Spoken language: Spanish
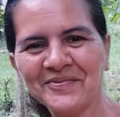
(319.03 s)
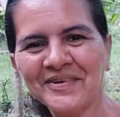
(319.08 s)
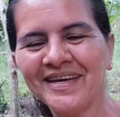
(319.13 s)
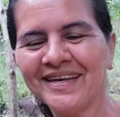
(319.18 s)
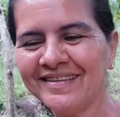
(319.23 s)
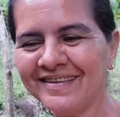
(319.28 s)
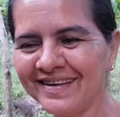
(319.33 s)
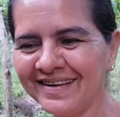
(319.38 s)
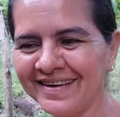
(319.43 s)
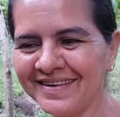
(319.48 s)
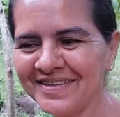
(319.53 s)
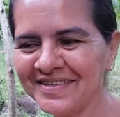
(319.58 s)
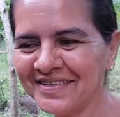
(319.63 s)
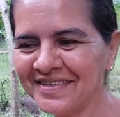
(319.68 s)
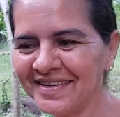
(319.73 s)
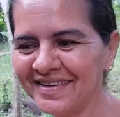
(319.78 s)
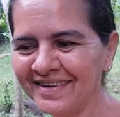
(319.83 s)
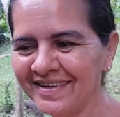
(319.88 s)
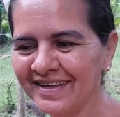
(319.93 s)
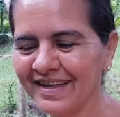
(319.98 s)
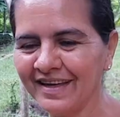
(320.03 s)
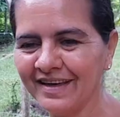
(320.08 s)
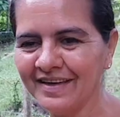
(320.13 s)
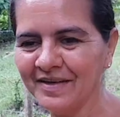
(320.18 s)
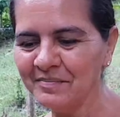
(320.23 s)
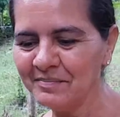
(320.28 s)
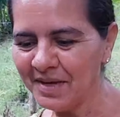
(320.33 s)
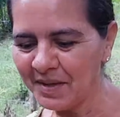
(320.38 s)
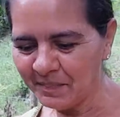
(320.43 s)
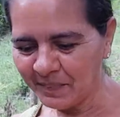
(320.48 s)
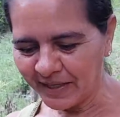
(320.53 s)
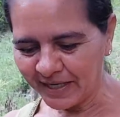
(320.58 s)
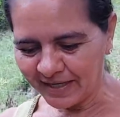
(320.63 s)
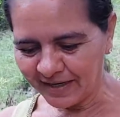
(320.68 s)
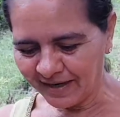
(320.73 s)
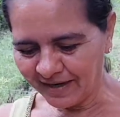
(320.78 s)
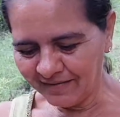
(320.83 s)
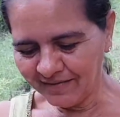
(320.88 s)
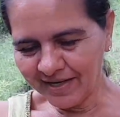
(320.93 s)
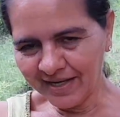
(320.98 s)
Fíjese que yo me
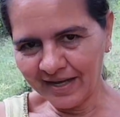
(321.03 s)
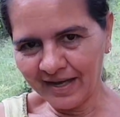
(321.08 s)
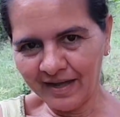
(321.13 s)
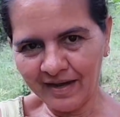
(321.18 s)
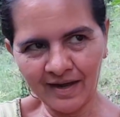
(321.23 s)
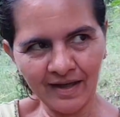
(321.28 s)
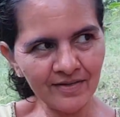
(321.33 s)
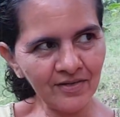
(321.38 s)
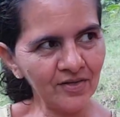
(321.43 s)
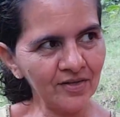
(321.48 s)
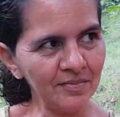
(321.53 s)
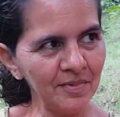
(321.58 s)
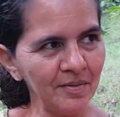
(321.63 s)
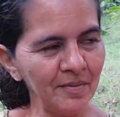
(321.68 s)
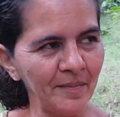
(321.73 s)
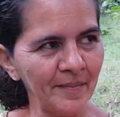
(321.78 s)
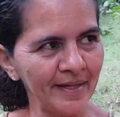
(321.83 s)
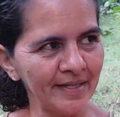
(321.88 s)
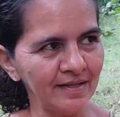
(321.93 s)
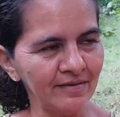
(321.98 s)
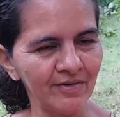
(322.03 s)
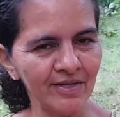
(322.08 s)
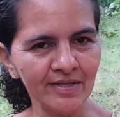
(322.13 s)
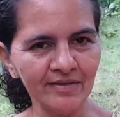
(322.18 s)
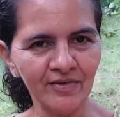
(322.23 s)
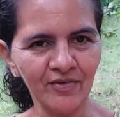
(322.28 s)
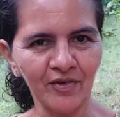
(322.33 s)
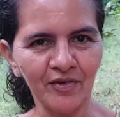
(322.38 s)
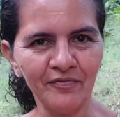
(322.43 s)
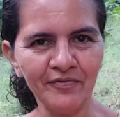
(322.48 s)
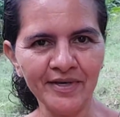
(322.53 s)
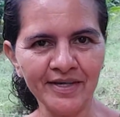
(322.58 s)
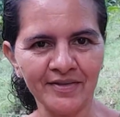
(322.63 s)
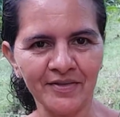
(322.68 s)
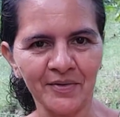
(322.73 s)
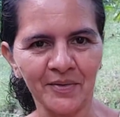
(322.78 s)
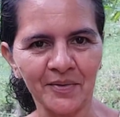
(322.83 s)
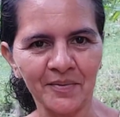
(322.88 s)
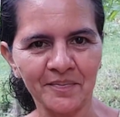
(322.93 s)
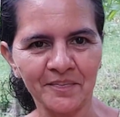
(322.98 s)
paraba a la tienda, mi mamá estaba haciendo el
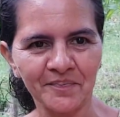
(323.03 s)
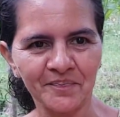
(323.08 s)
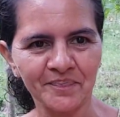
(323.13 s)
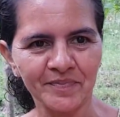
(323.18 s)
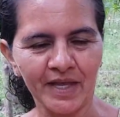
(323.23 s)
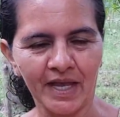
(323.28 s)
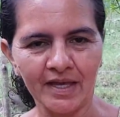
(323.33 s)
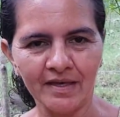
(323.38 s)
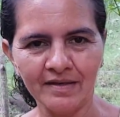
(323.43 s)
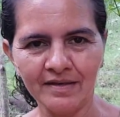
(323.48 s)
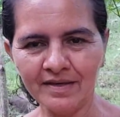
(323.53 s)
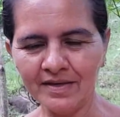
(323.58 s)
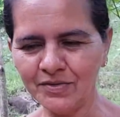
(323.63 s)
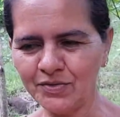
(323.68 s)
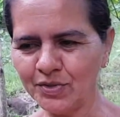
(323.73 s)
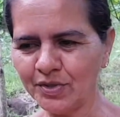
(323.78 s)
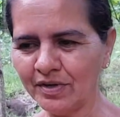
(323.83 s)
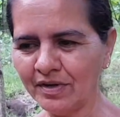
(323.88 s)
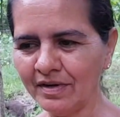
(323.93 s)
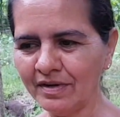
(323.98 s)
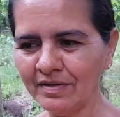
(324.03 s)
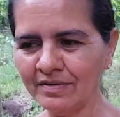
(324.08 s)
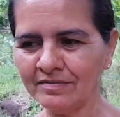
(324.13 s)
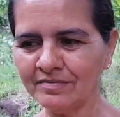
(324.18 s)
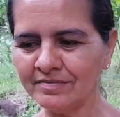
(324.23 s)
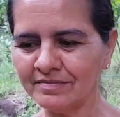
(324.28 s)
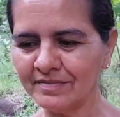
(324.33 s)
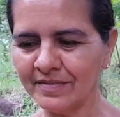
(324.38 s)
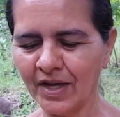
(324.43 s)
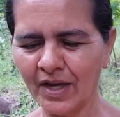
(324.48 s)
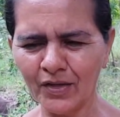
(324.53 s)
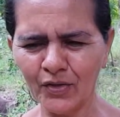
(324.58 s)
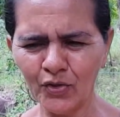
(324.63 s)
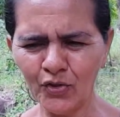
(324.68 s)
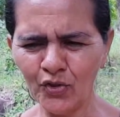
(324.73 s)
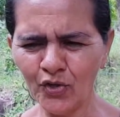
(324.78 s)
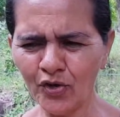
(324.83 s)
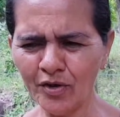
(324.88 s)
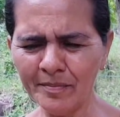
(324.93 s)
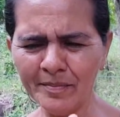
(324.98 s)
oficio. Y yo
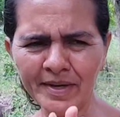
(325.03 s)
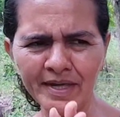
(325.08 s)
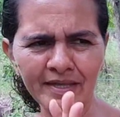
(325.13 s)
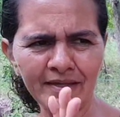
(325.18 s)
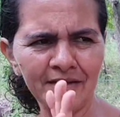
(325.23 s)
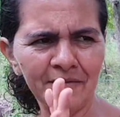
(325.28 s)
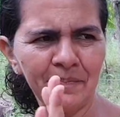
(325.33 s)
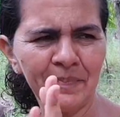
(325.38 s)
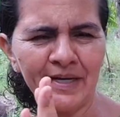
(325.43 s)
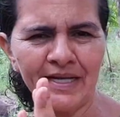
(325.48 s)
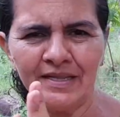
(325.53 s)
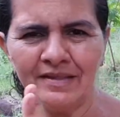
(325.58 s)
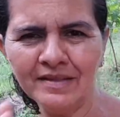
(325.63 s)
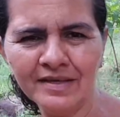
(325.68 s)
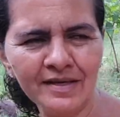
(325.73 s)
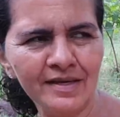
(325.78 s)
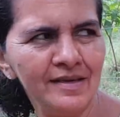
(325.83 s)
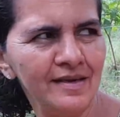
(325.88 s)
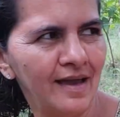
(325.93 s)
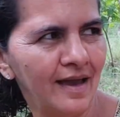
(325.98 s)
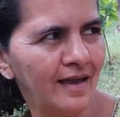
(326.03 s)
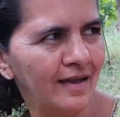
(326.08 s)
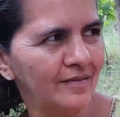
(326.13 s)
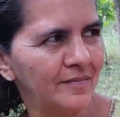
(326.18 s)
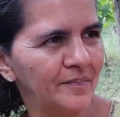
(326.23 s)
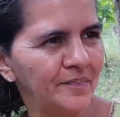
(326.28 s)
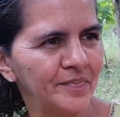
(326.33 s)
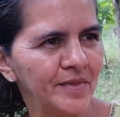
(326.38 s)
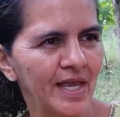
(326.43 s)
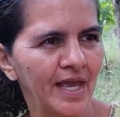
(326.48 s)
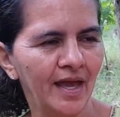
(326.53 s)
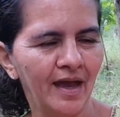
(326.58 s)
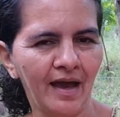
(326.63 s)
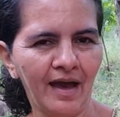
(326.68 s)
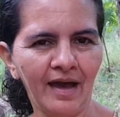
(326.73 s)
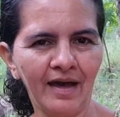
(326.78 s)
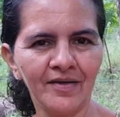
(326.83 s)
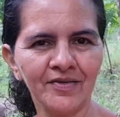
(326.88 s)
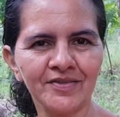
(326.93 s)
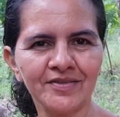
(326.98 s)
no me desprendía.
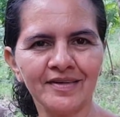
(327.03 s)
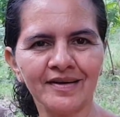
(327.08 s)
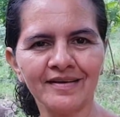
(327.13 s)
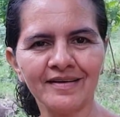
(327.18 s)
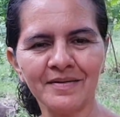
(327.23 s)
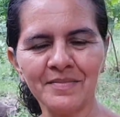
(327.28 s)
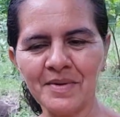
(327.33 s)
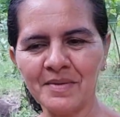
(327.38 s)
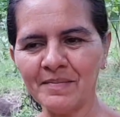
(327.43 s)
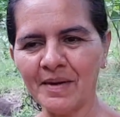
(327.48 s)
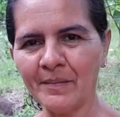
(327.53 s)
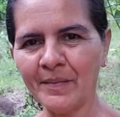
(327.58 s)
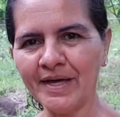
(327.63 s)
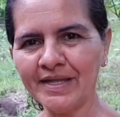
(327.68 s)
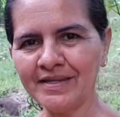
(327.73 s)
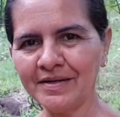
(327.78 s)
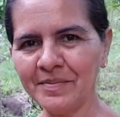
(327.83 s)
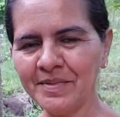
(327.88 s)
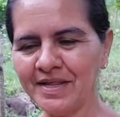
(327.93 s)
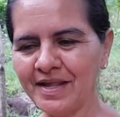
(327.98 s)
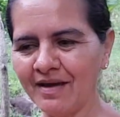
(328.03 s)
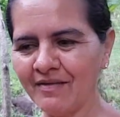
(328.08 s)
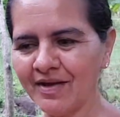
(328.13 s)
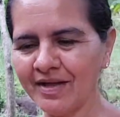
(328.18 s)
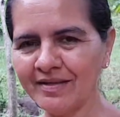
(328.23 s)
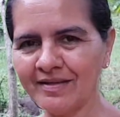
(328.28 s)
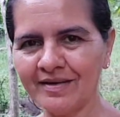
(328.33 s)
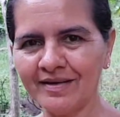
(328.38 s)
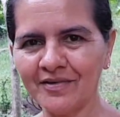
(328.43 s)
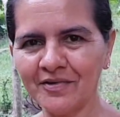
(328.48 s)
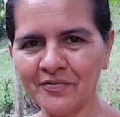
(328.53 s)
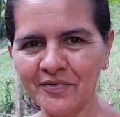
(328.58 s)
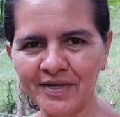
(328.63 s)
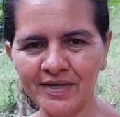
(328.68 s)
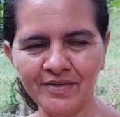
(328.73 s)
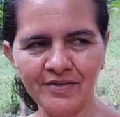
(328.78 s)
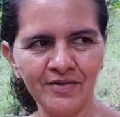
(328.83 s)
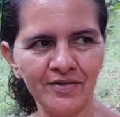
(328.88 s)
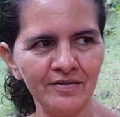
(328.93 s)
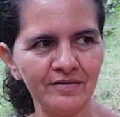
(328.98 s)
Hasta que mi mamá terminaba de hacer el oficio,
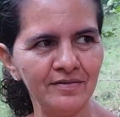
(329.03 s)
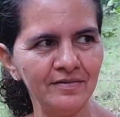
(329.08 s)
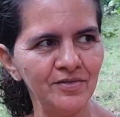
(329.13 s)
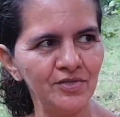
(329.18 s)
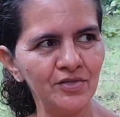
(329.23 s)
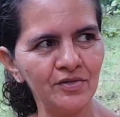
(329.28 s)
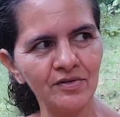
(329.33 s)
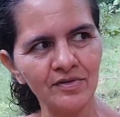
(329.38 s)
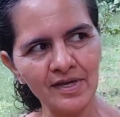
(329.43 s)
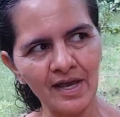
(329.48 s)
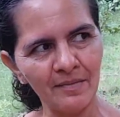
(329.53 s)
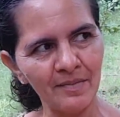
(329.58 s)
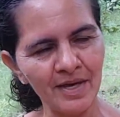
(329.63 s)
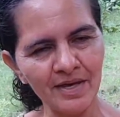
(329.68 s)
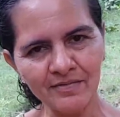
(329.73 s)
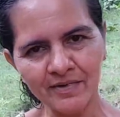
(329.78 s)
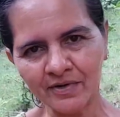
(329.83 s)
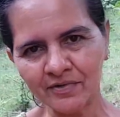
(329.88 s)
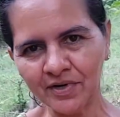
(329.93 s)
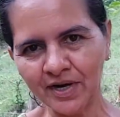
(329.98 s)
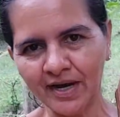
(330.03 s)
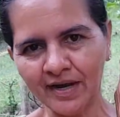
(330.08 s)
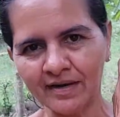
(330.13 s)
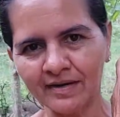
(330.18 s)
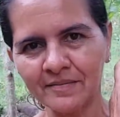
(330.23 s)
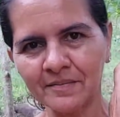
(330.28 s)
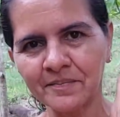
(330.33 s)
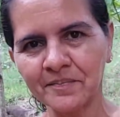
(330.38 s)
yo ya me iba a jugar.